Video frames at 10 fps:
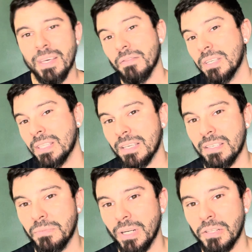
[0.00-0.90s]
você está
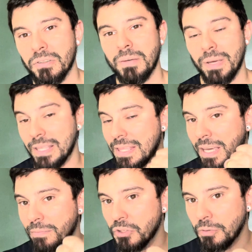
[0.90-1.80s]
simulando também
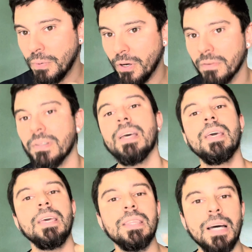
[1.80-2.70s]
tempo de prova
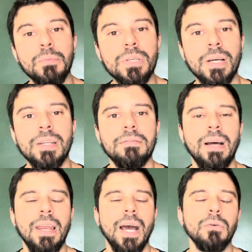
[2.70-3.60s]
e está buscando
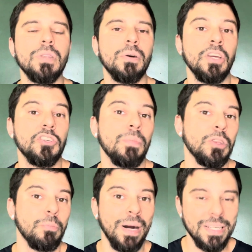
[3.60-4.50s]
avaliar o teu rendimento
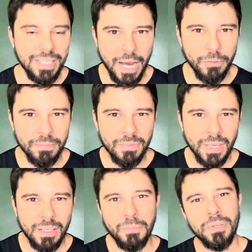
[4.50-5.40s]
parcial.
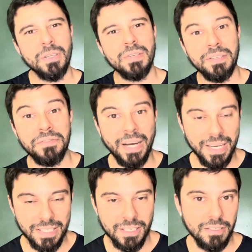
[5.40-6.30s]
Depois que você
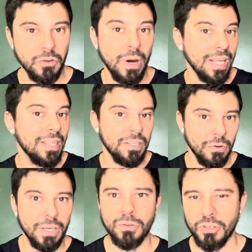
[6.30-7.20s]
faz as 45
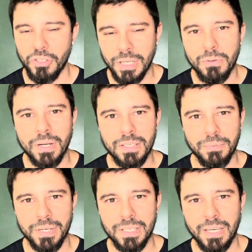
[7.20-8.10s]
questões de natureza,
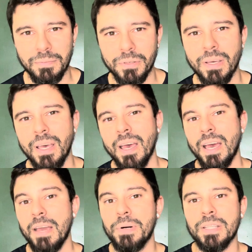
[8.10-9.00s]
por exemplo,
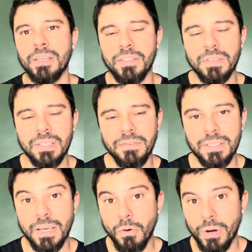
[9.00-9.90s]
é importante você
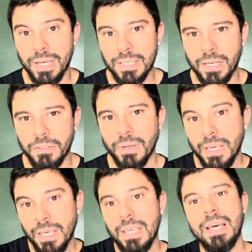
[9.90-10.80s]
fazer a correção
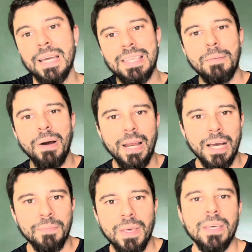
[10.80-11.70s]
e daí
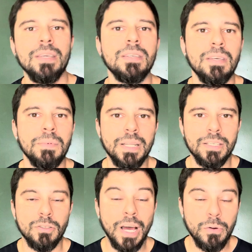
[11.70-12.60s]
trabalhar em cima
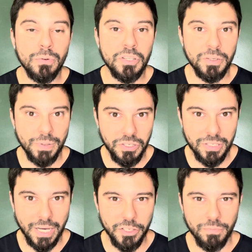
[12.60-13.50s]
das lacunas de
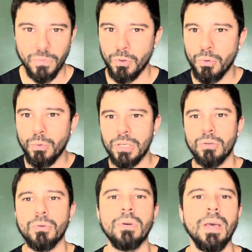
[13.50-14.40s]
aprendizagem. Tudo
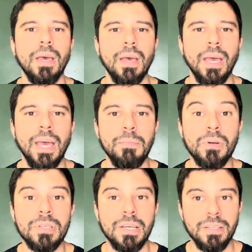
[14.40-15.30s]
isso é,
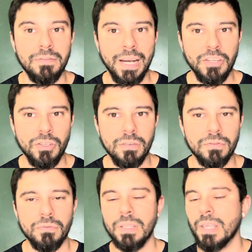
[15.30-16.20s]
processo avaliativo.
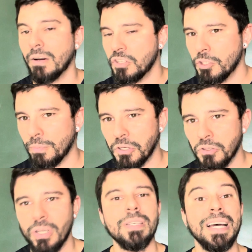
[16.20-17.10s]
Então, a gente pode
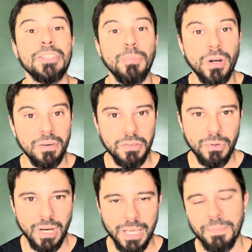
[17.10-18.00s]
utilizar as provas do
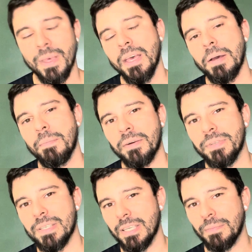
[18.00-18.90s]
Enem para
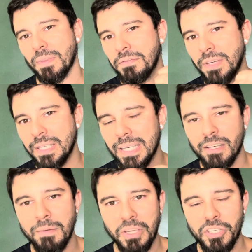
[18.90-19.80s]
fazer fixação
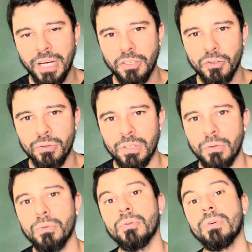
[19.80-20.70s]
imediata de
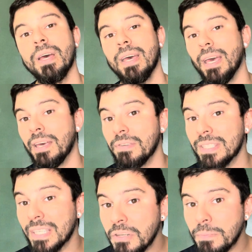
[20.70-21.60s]
conteúdo,
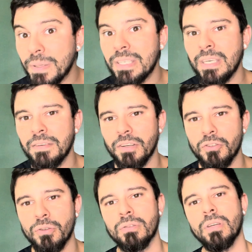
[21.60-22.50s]
revisão específica de
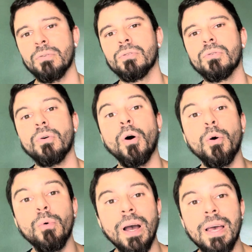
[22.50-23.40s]
conteúdo
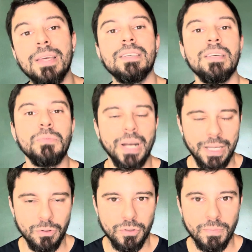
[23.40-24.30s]
ou
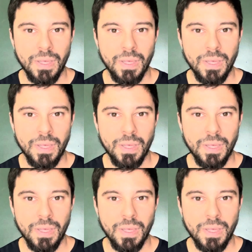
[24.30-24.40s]
simulados.